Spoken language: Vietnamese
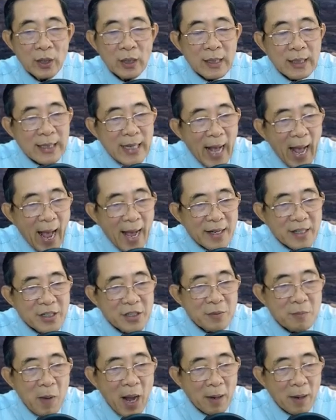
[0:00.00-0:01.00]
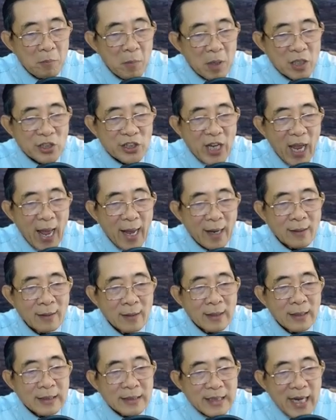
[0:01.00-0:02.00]
Cả gương mặt bừng sáng,
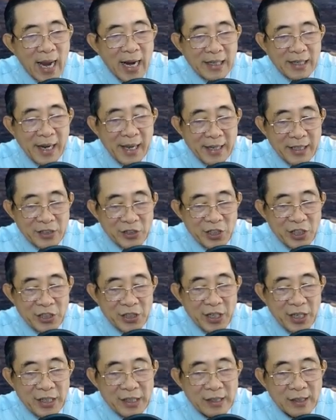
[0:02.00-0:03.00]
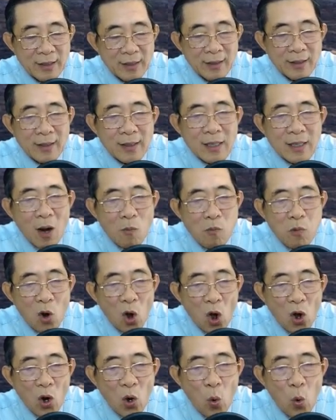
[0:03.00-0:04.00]
tràn đầy sinh khí, không
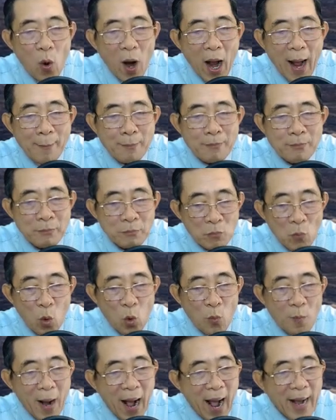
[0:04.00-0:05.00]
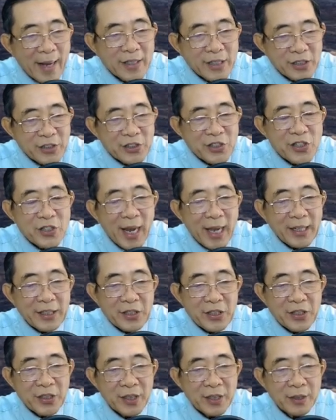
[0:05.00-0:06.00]
còn u ám, buồn bã như trước đây
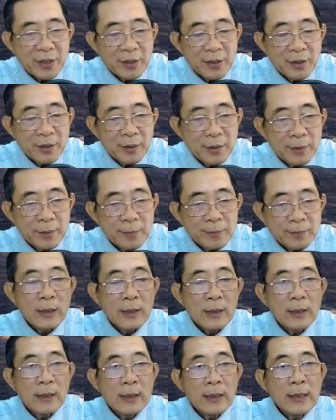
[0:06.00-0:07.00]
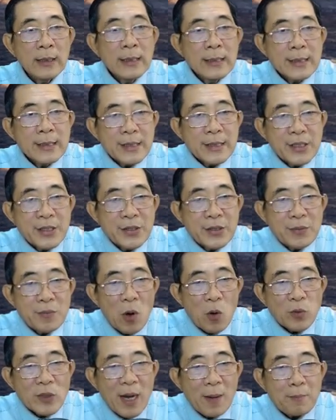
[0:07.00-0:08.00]
nữa. Chương
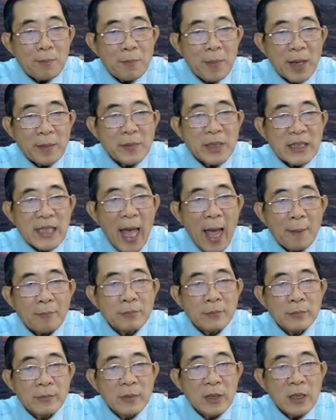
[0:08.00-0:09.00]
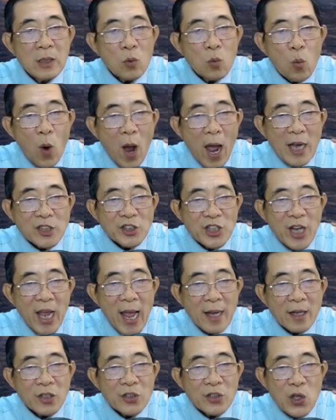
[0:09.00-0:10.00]
một trăm bảy mươi tám, Quả sát
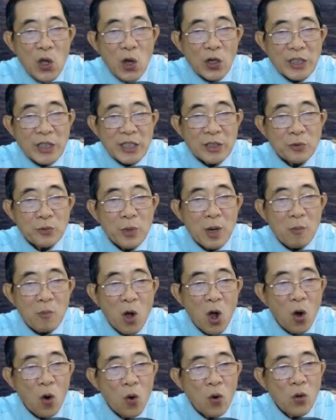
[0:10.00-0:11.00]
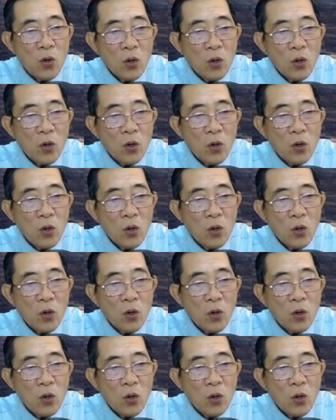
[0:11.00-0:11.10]
do rượu long hổ.